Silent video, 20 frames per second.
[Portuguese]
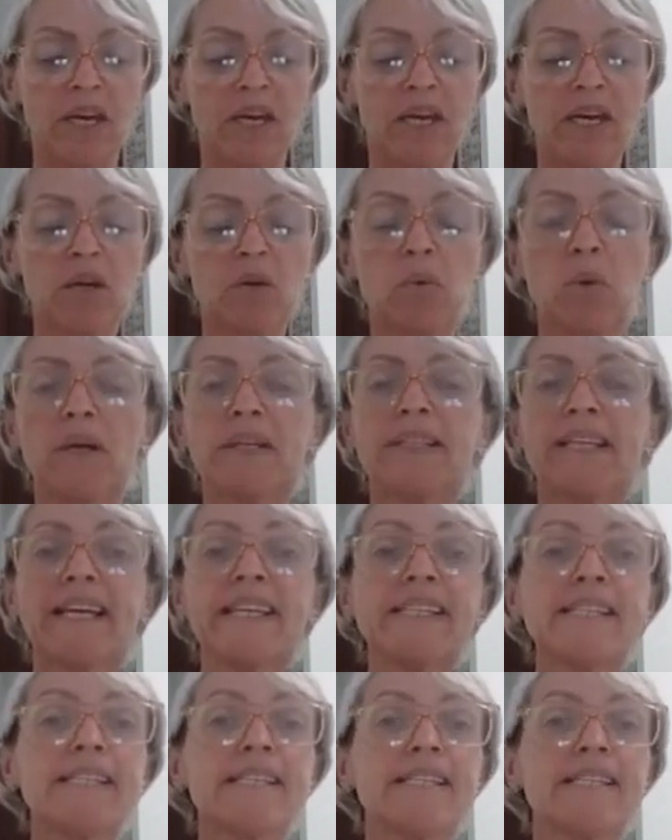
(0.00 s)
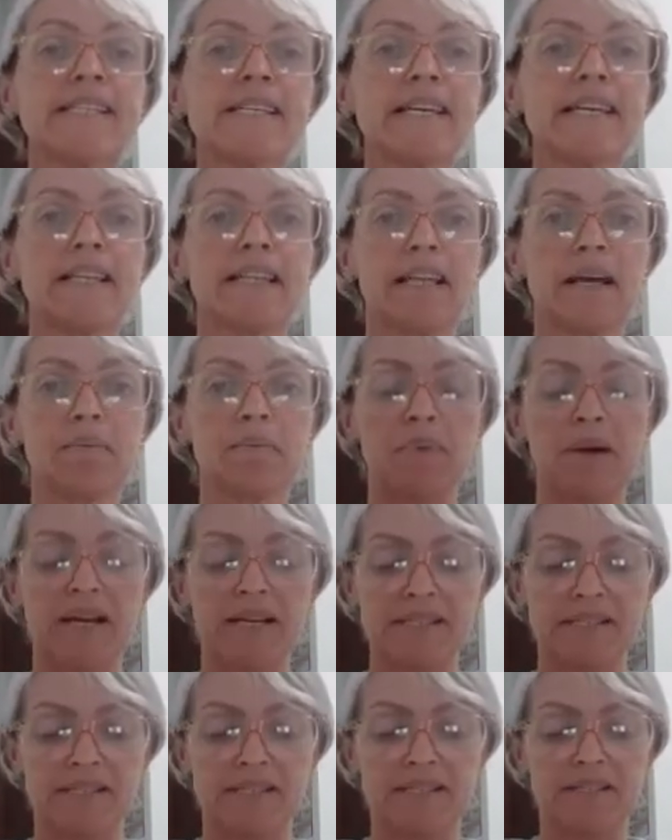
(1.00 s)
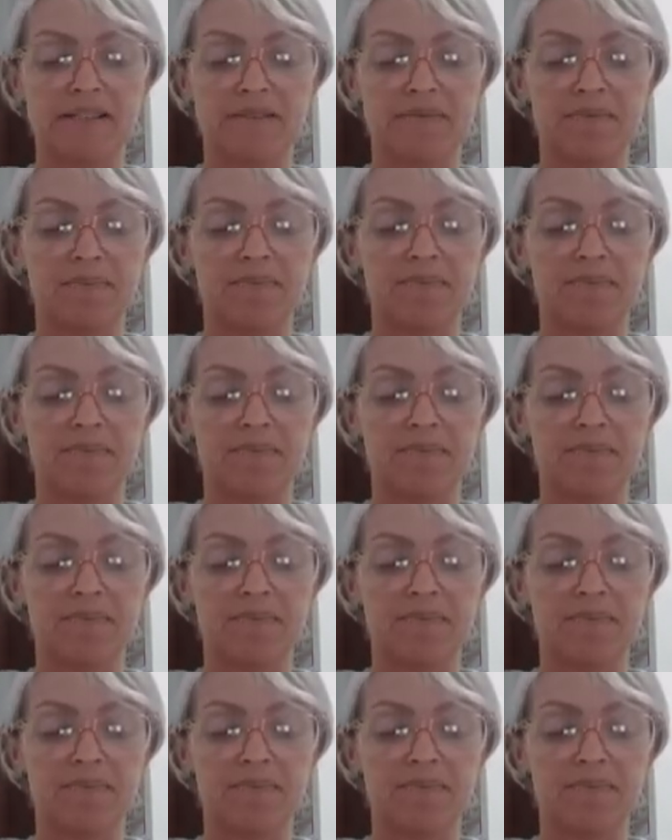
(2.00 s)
E quantas sílabas?